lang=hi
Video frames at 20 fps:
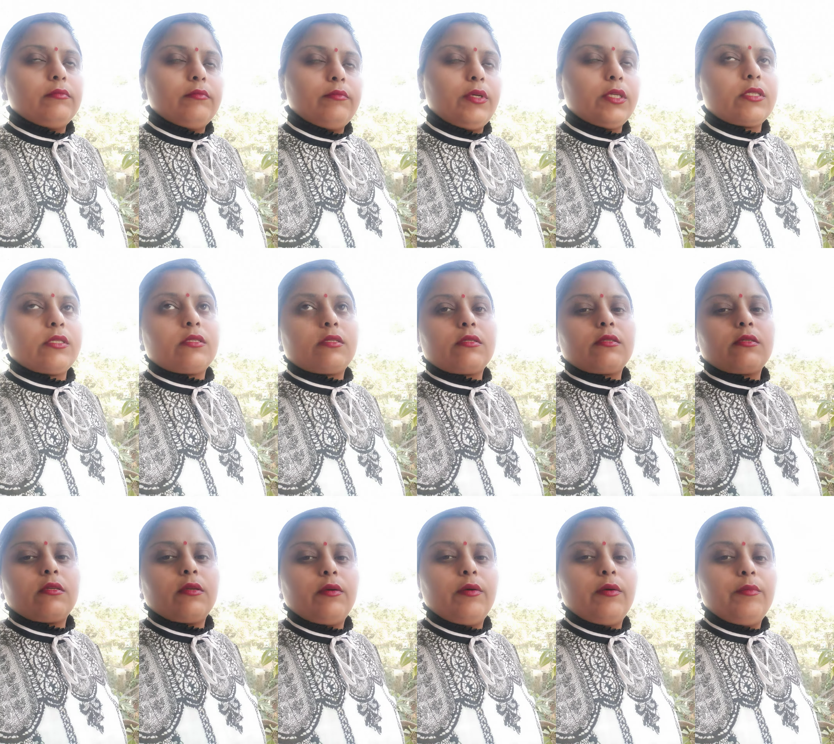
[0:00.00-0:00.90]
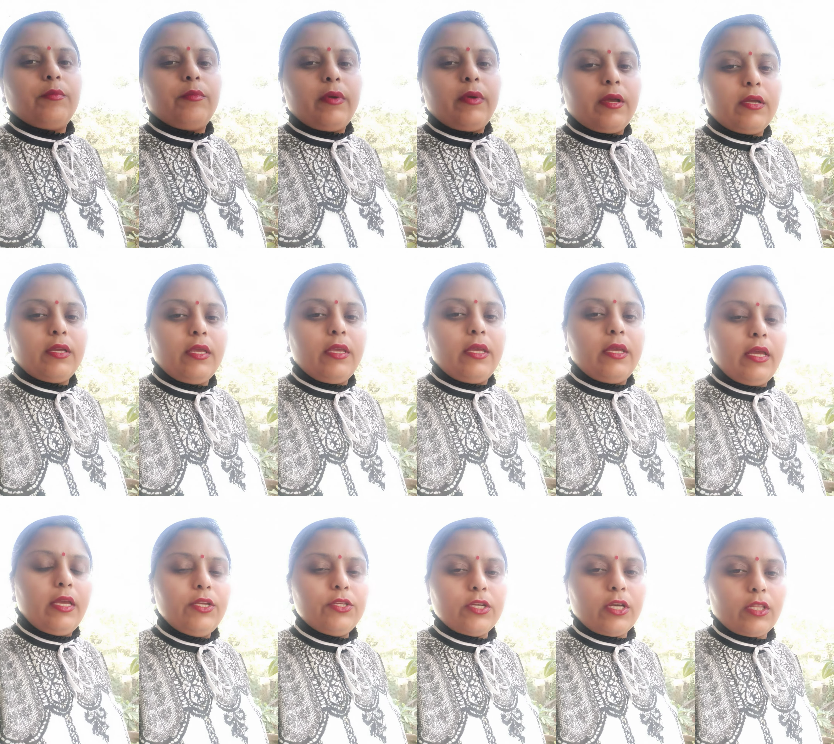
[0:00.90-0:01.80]
बस मैं
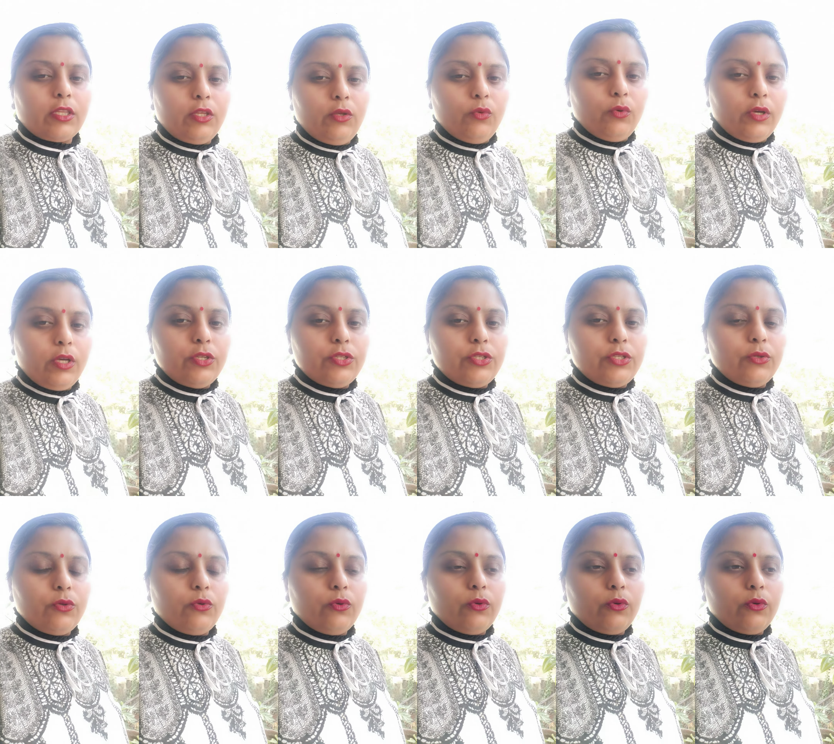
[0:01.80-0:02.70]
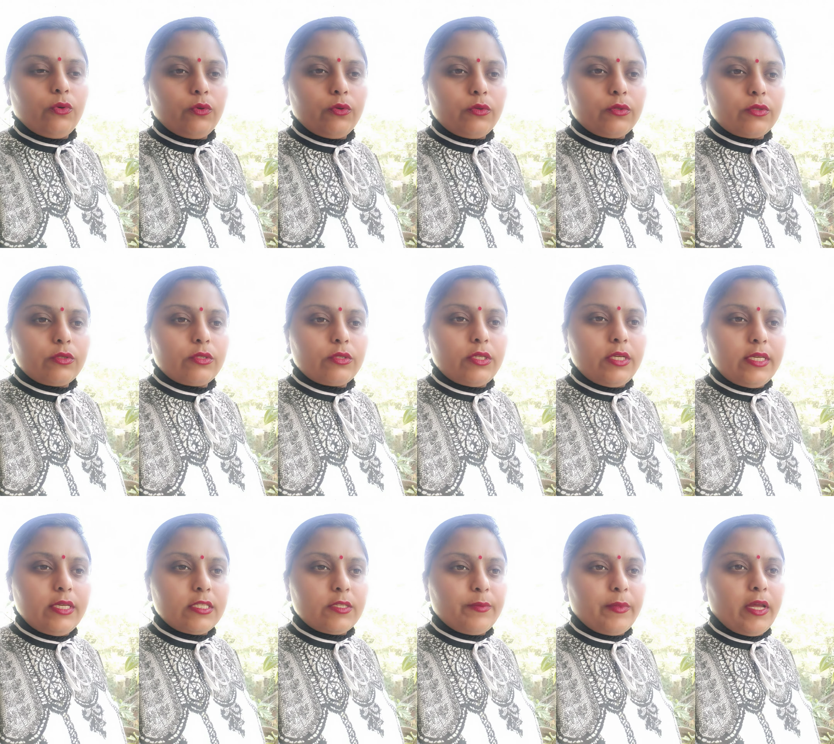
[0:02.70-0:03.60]
यही चाहती हूँ कि जो
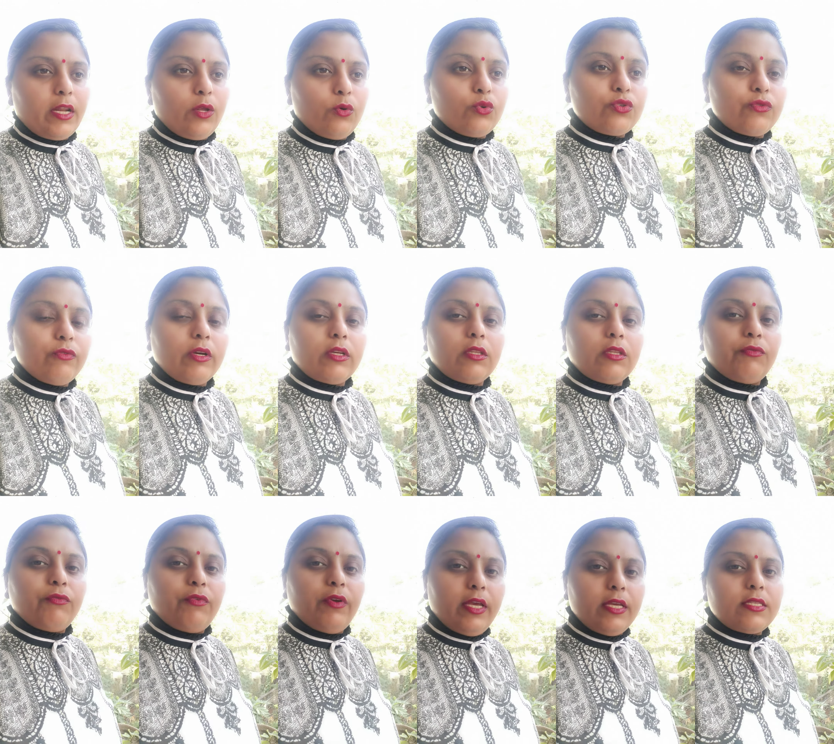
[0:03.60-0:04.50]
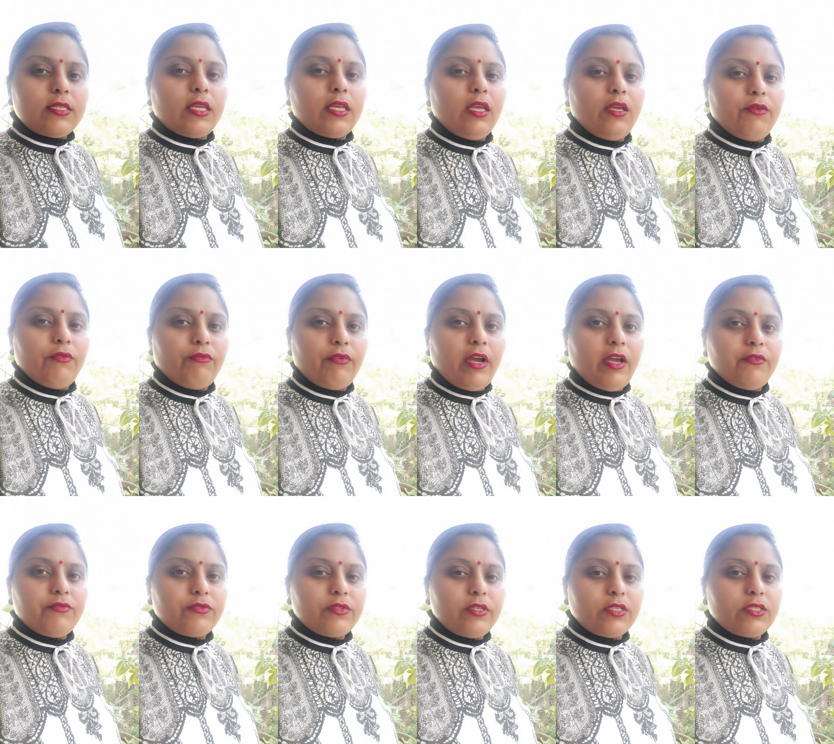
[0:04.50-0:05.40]
चीज़ मैंने उस वक्त फेस की
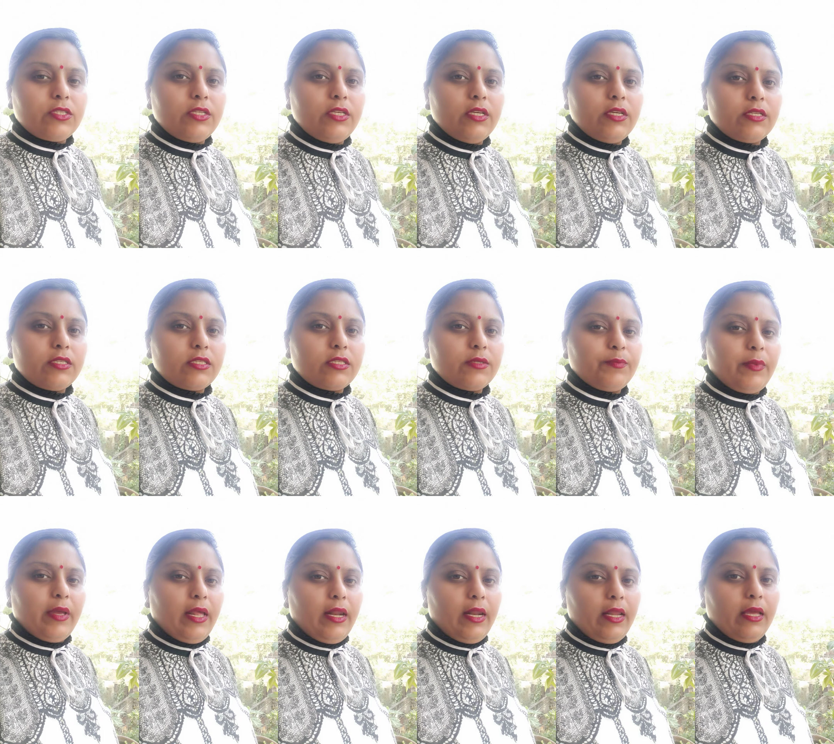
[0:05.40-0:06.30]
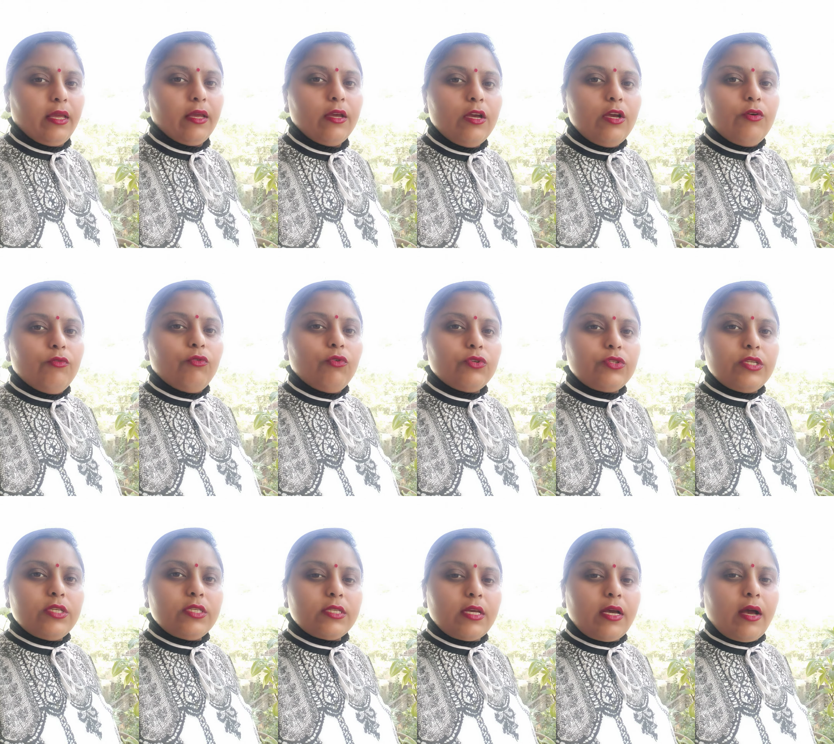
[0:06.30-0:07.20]
फाइव सिक्स इयर्स पहले वो
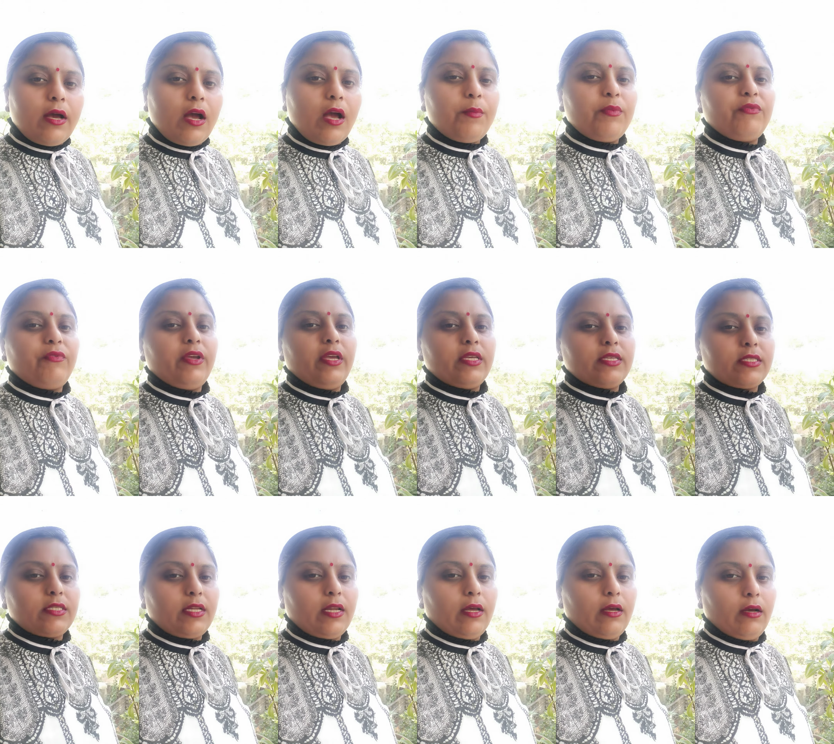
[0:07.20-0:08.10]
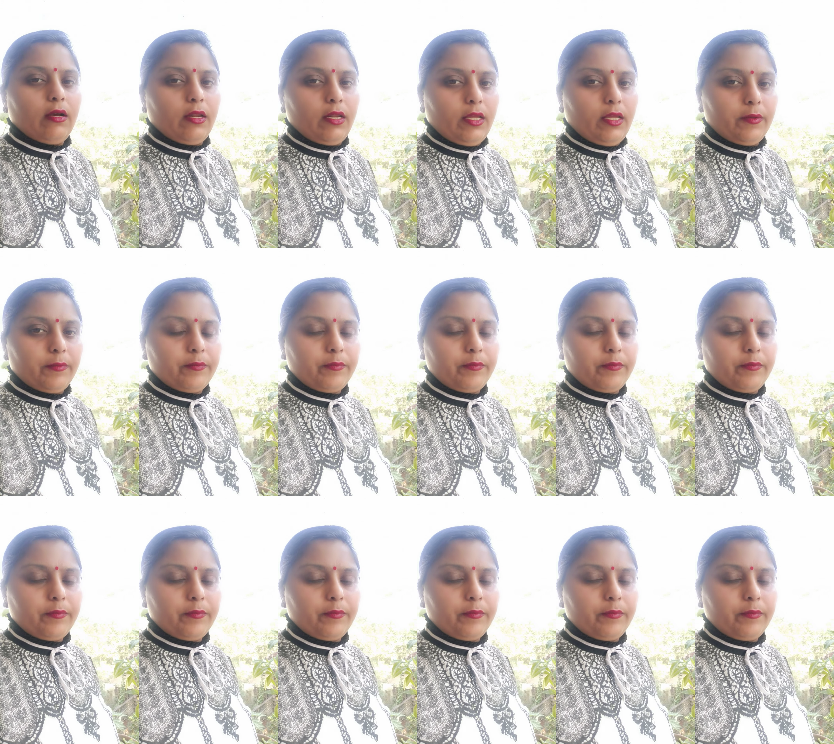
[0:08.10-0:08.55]
चीज़ आप फेस ना करें